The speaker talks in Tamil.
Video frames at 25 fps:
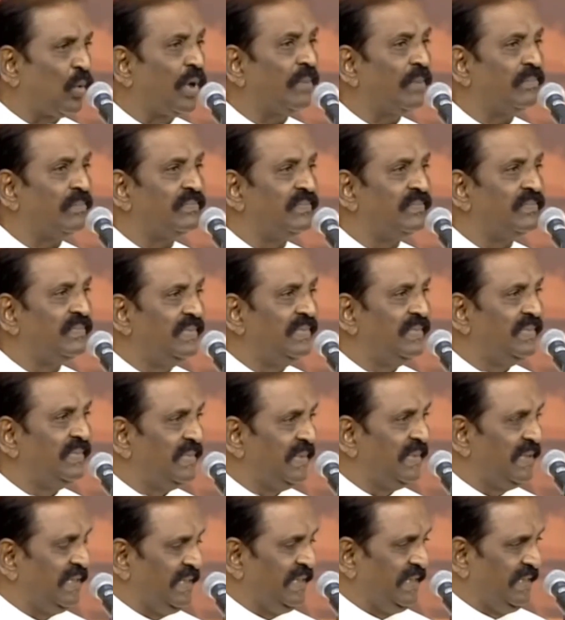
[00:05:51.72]
குணம்
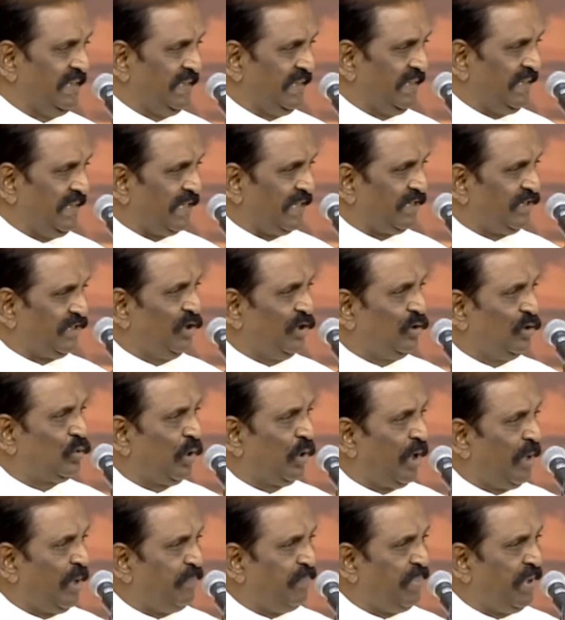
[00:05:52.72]
இதயத்தின்
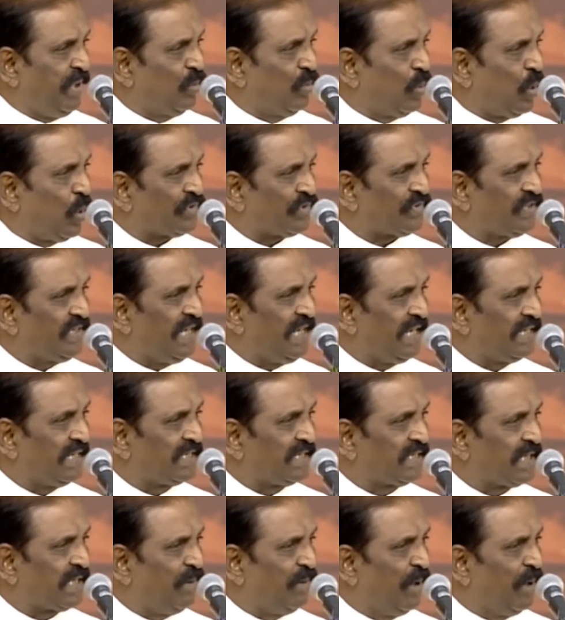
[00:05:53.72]
துடிப்பின் ஓசை
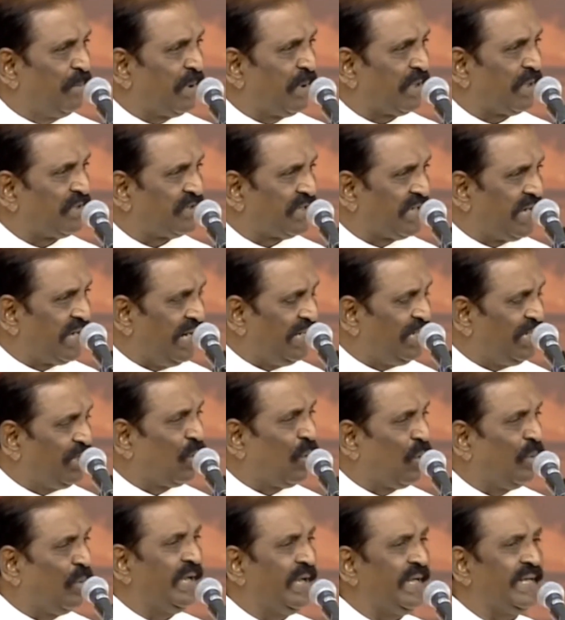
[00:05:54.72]
இருந்த தமிழ் பற்று
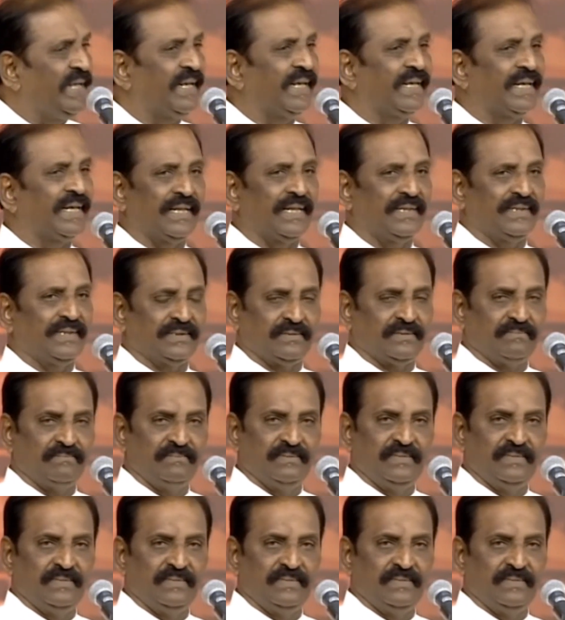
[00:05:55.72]
கேட்டுக்கொண்டே இருக்கிறது